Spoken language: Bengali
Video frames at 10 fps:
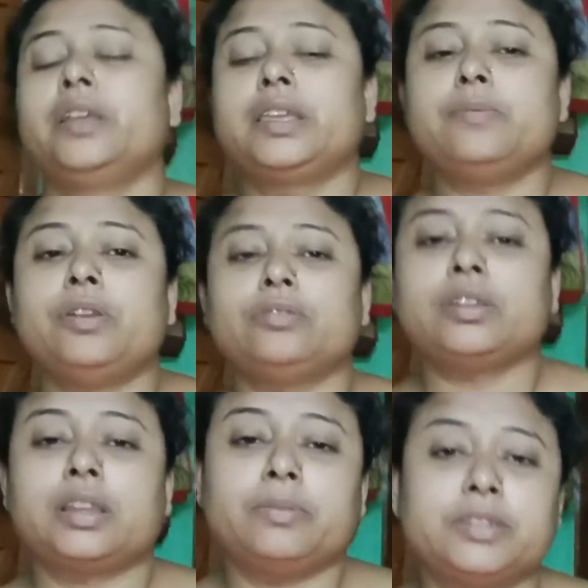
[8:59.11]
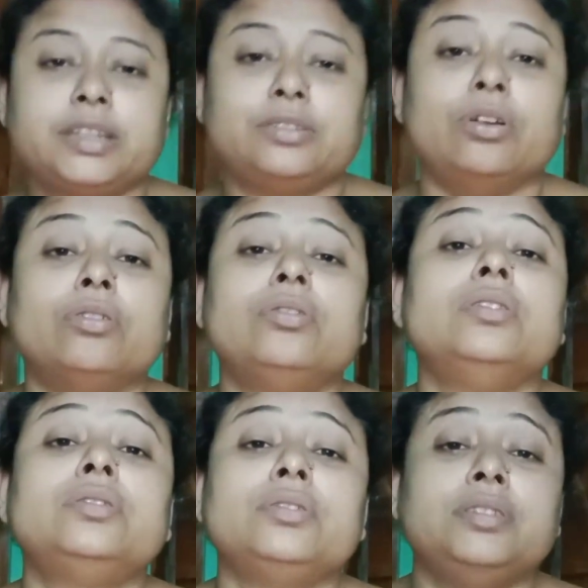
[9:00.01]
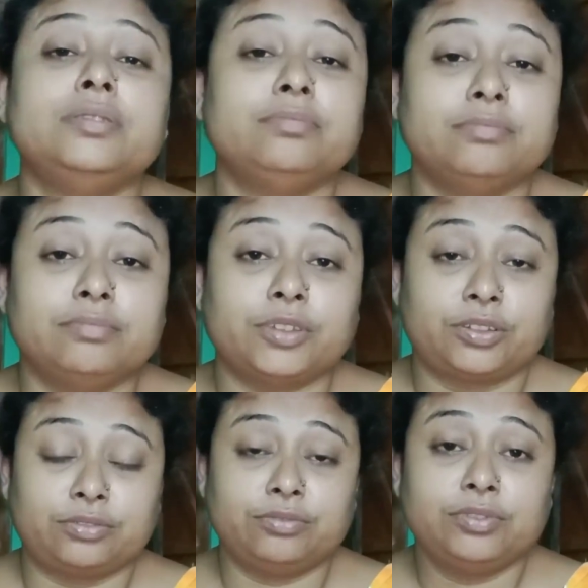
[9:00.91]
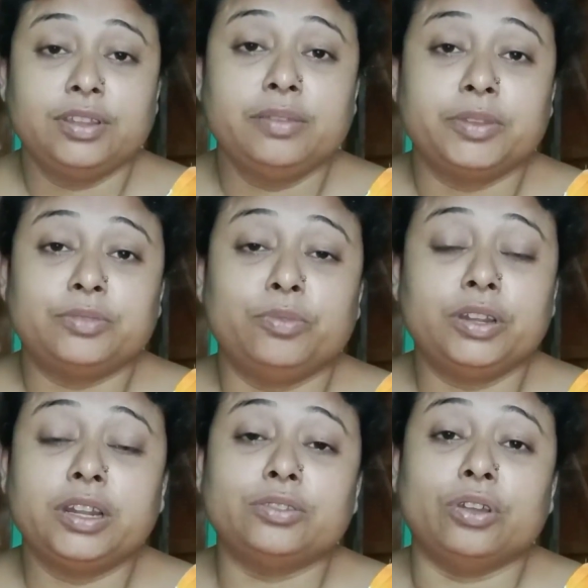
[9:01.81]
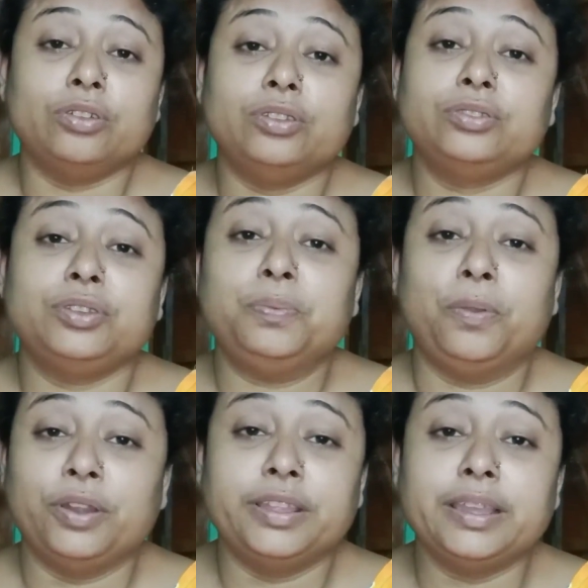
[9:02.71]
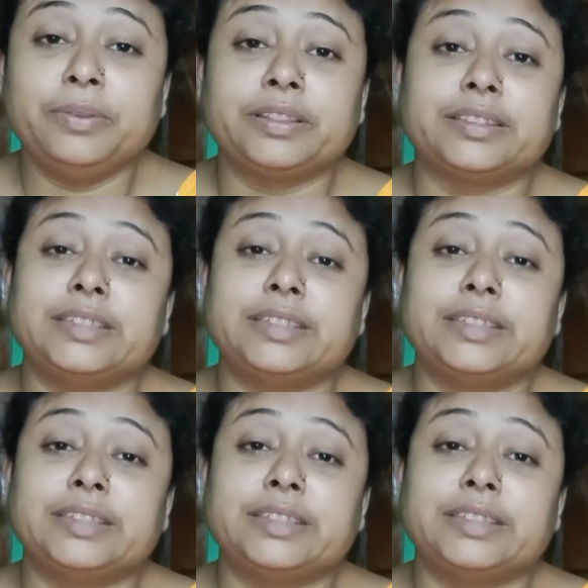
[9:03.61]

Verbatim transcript: কী বলো তো একেবারে সেই ধন্যন্তরী মতো বলে না ধন্যন্তরী ফুলে যাবে তা